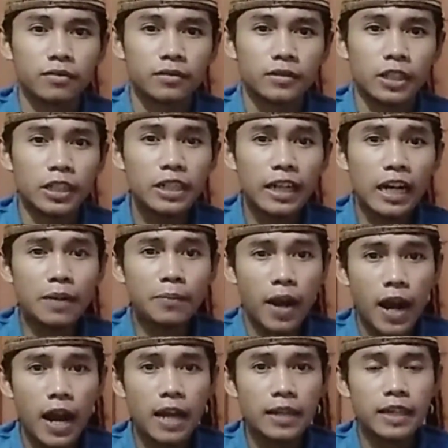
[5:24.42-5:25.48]
Ini kan
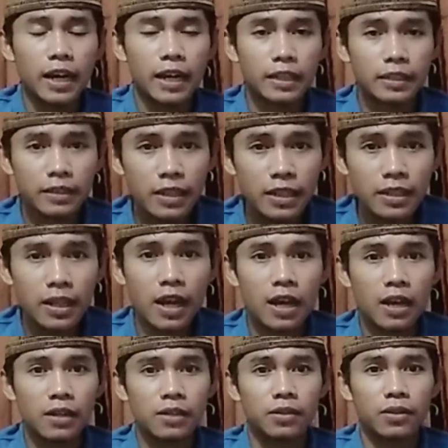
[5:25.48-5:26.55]
bahaya
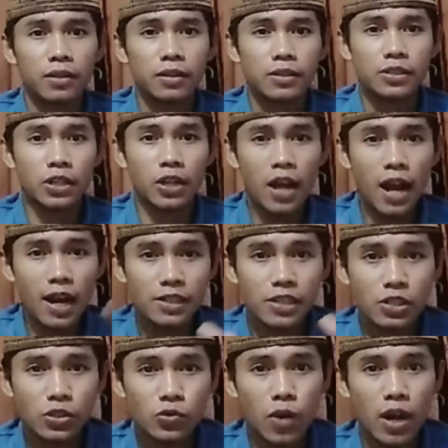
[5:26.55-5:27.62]
ketika segala
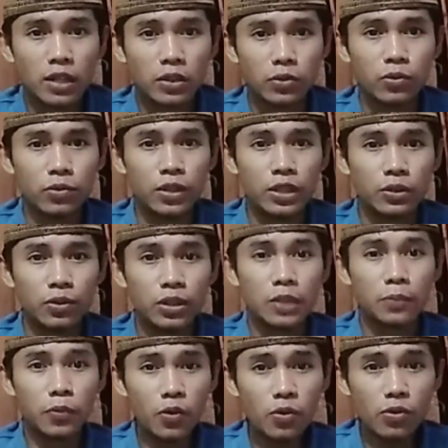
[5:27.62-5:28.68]
sesuatu itu
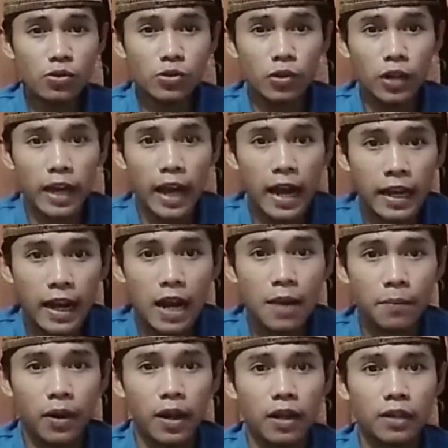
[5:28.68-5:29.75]
dibungkus oleh
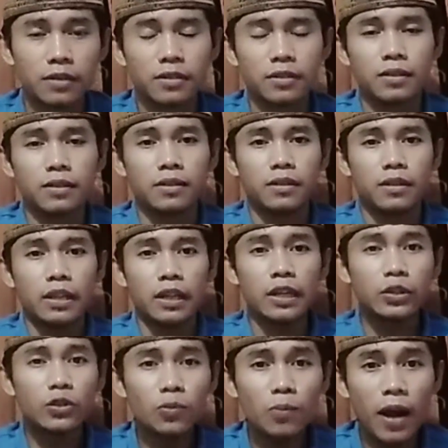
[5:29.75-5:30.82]
agama,
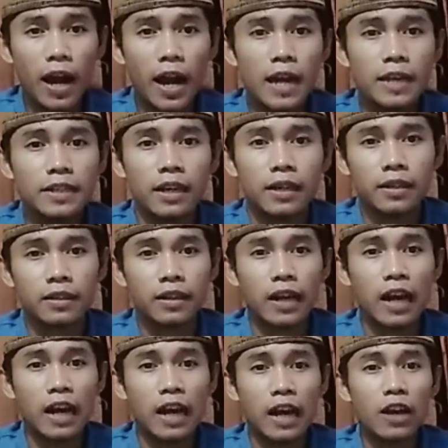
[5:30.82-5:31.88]
itu bahaya.
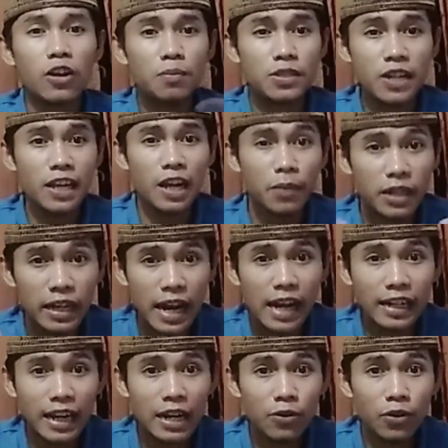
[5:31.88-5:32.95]
Kalau misal yang
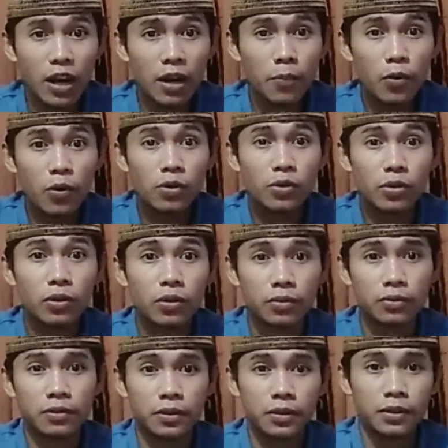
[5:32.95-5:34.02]
mendengarkan orang bodoh,
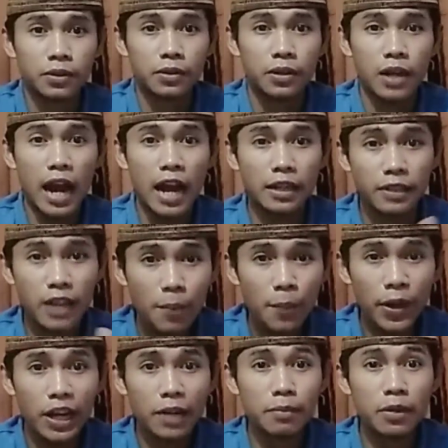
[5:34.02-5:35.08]
Anda
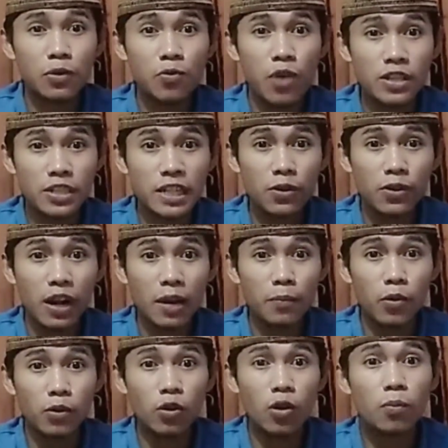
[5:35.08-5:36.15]
pengen menguasai orang
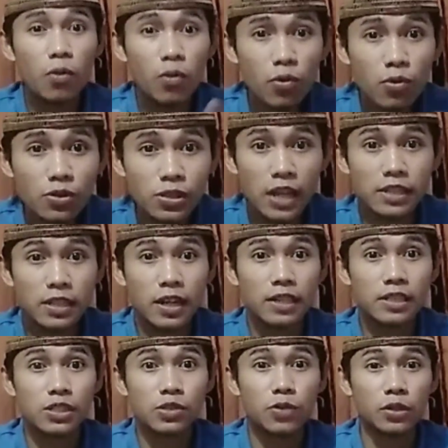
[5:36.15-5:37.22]
bodoh, bungkuslah segala
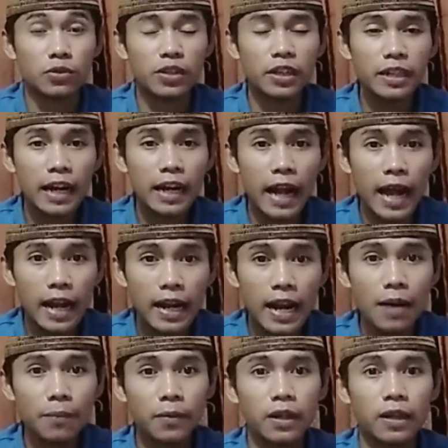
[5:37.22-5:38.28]
sesuatunya dengan
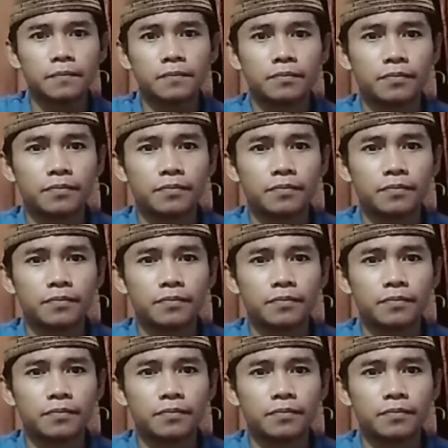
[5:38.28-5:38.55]
agama.